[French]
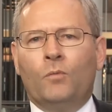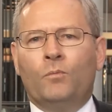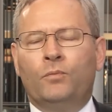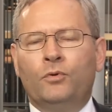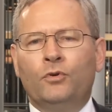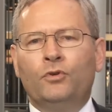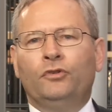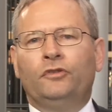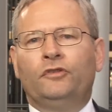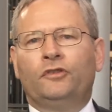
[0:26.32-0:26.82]

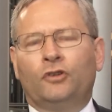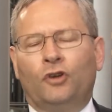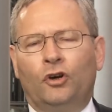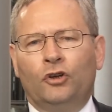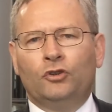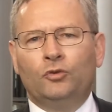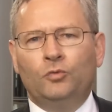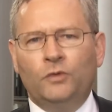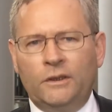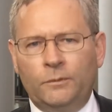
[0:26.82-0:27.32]
Plus
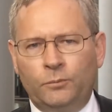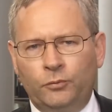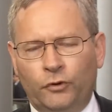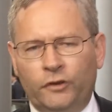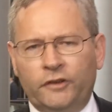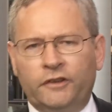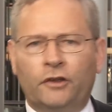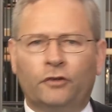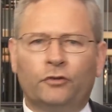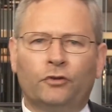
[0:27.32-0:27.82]

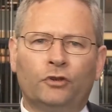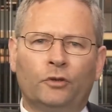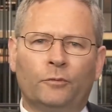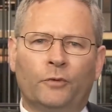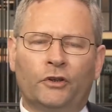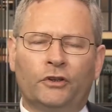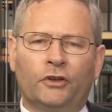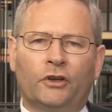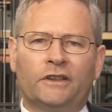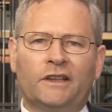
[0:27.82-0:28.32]
38% de
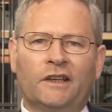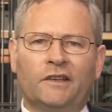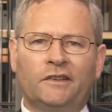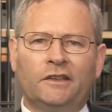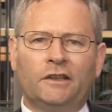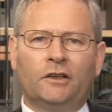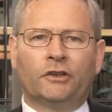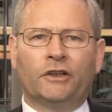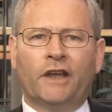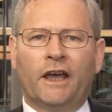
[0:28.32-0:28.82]
demandeurs
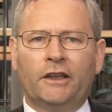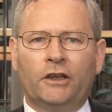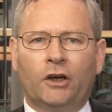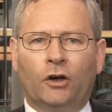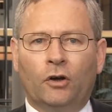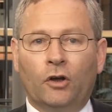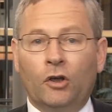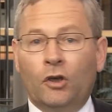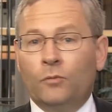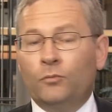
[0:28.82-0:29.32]
d'asile en un
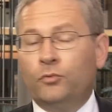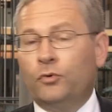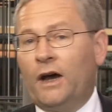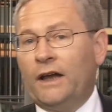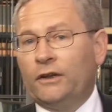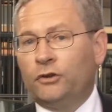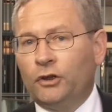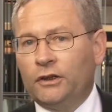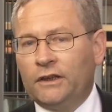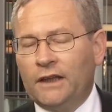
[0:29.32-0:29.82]
an, pour
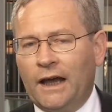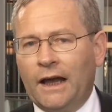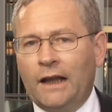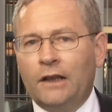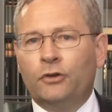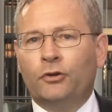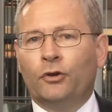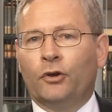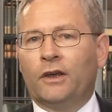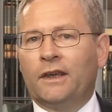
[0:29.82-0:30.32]
un
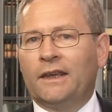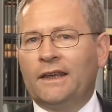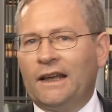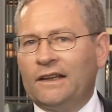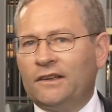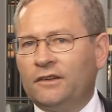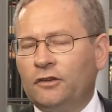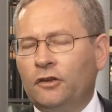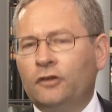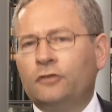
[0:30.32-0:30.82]
total de
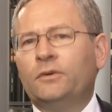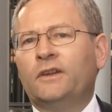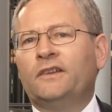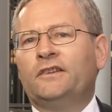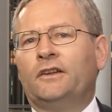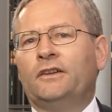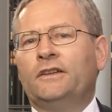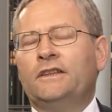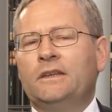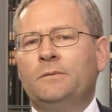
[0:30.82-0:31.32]

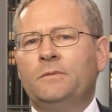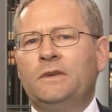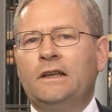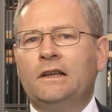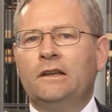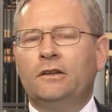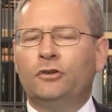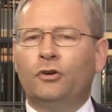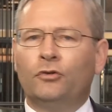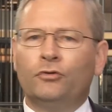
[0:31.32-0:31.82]
470
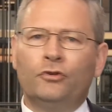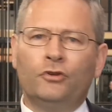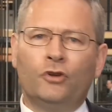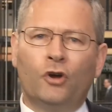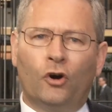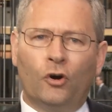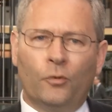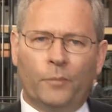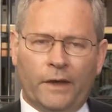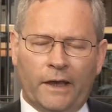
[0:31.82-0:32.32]
000 dans
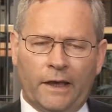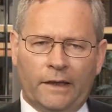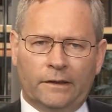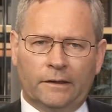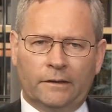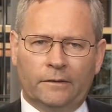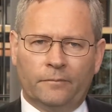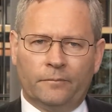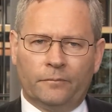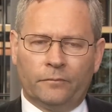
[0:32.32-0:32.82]
l'Union européenne.
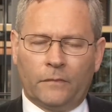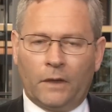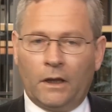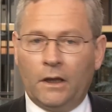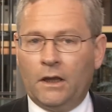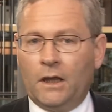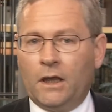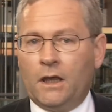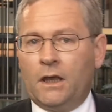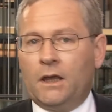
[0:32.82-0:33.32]

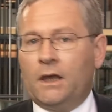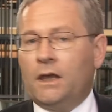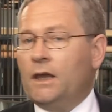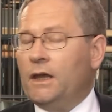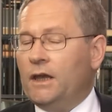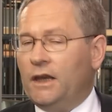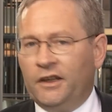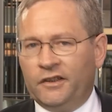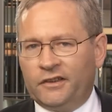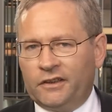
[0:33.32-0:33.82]

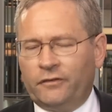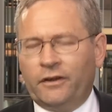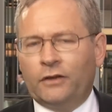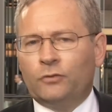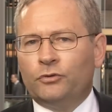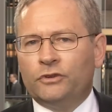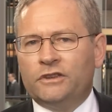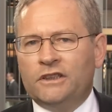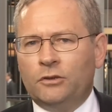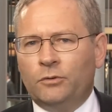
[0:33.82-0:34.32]
Et ça va
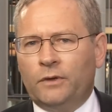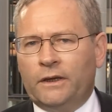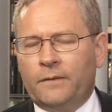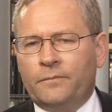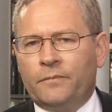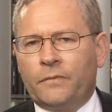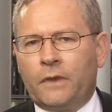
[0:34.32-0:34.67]
continuer.